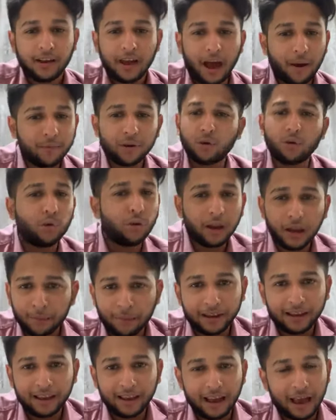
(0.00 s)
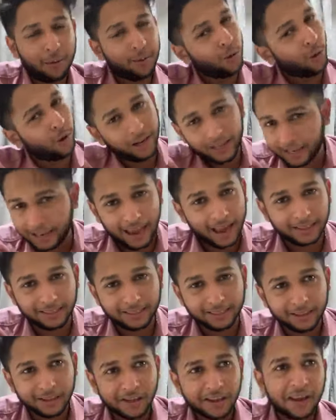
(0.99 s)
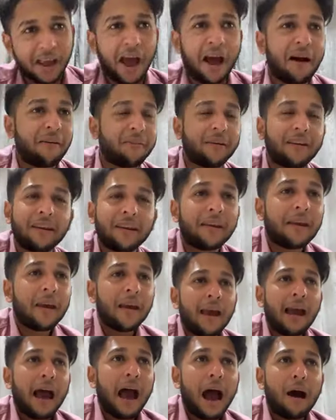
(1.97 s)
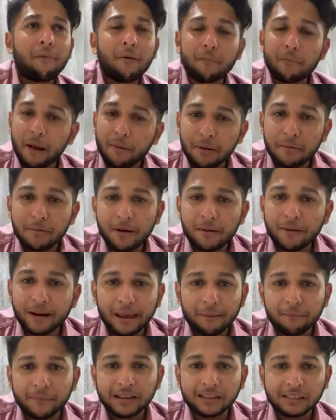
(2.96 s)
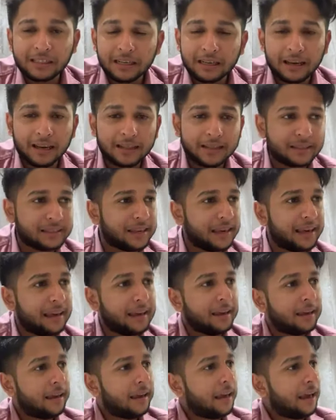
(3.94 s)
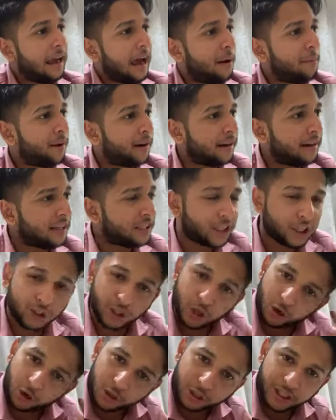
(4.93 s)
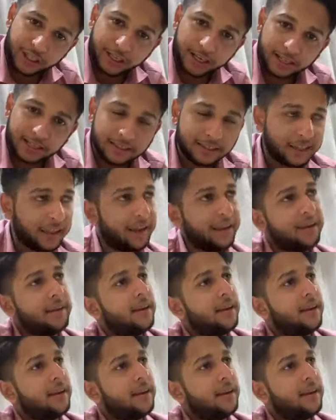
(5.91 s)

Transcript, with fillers: আমি কুল না ভাই আমি অনেক খ্যাত আমি আমার বাবা মা আমার এমনি শিক্ষা দিছে আমার রিক্সা চালানোর শিক্ষা দিছে